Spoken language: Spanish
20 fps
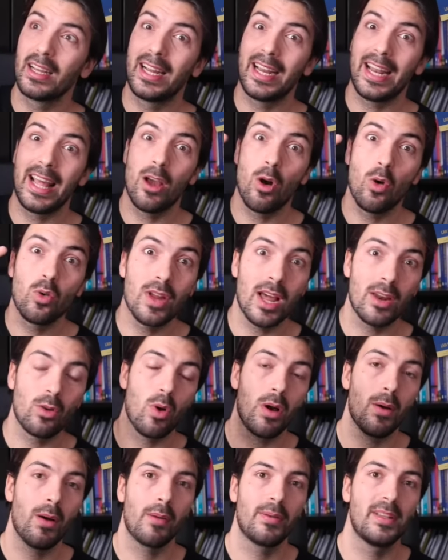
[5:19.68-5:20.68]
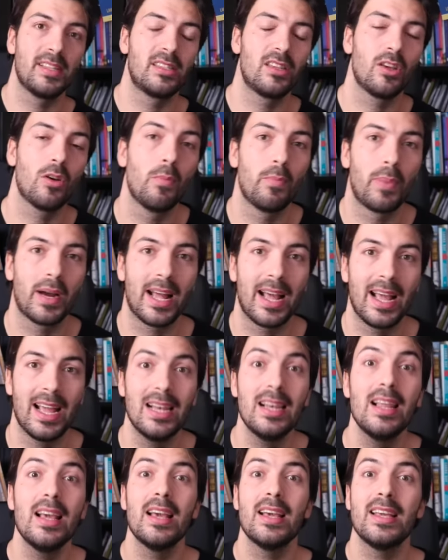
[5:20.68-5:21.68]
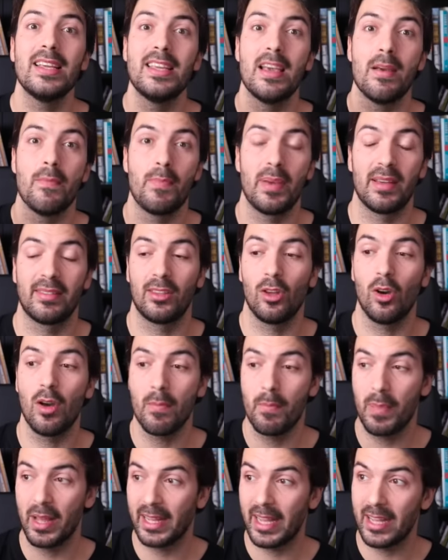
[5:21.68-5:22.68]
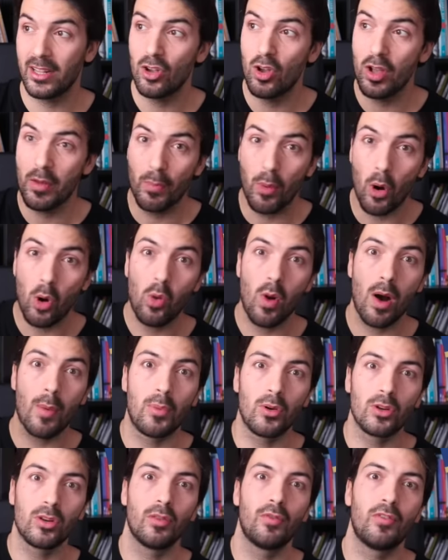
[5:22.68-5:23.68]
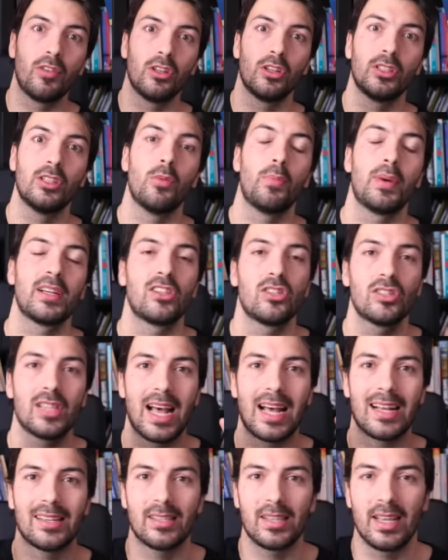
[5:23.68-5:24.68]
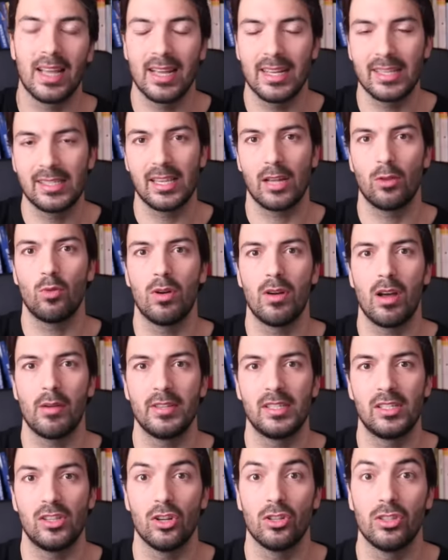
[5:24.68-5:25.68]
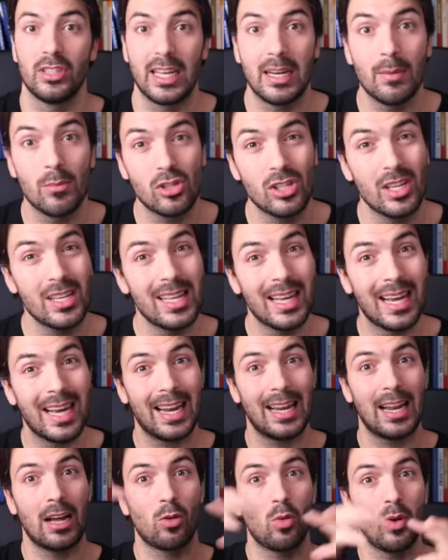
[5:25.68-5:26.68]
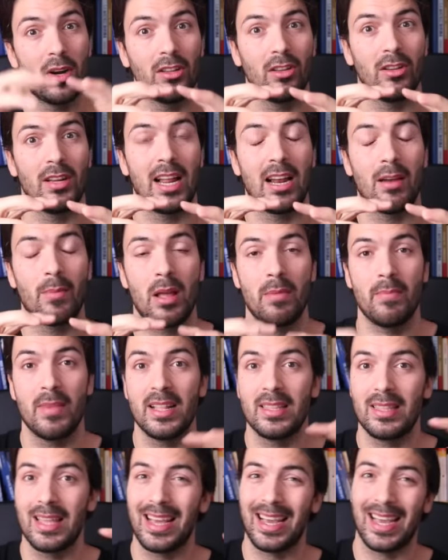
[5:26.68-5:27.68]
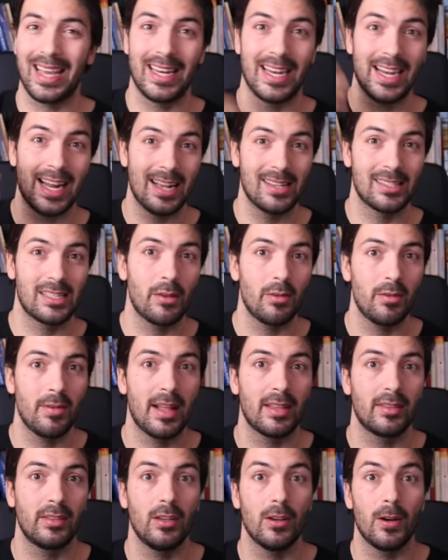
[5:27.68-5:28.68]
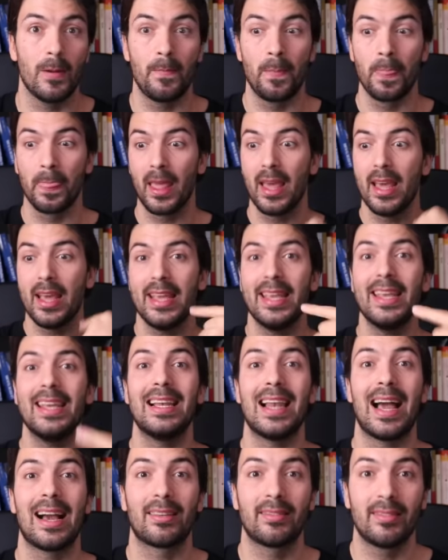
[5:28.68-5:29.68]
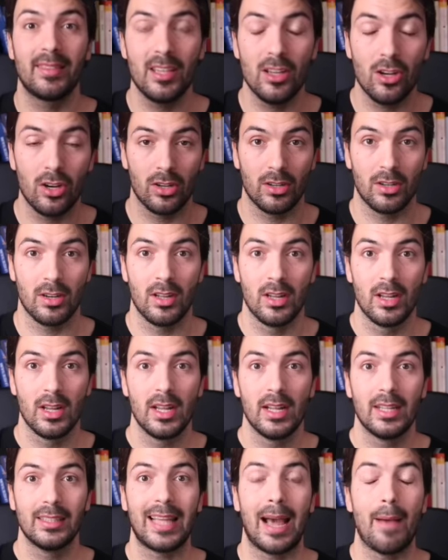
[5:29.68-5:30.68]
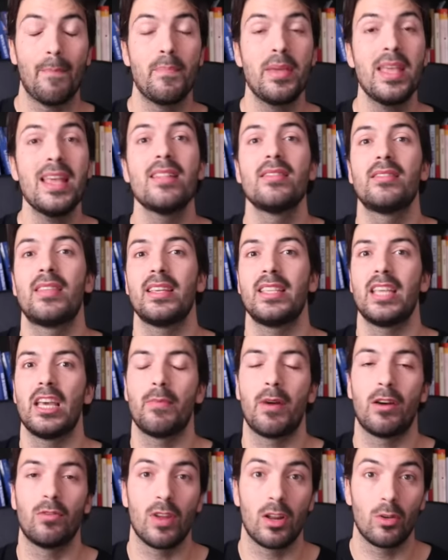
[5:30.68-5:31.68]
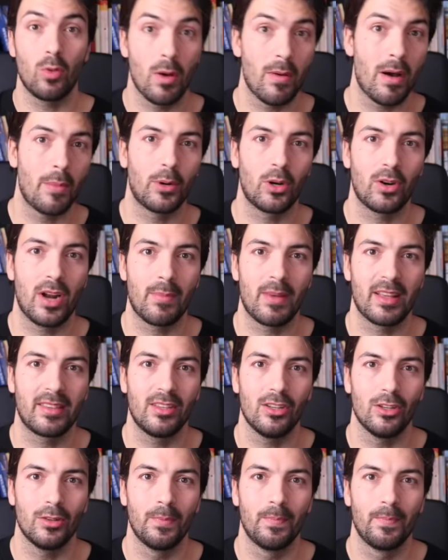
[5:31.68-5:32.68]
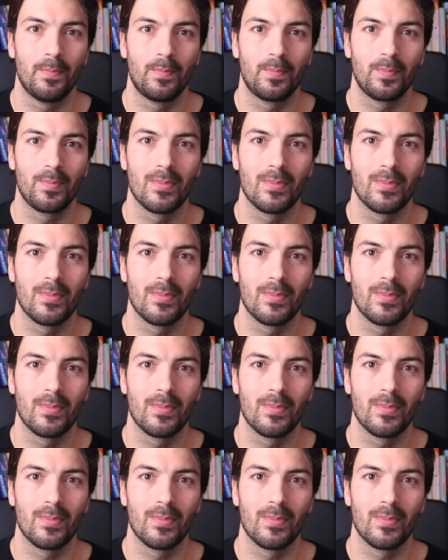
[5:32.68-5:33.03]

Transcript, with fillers: creó una nueva visión para él y empezó en pequeño y poco a poco fue dando pasos hacia esa nueva visión. Tenemos que llegar al acuerdo del alma y mente, generar esa vibración y la acción también te lleva a una nueva programación.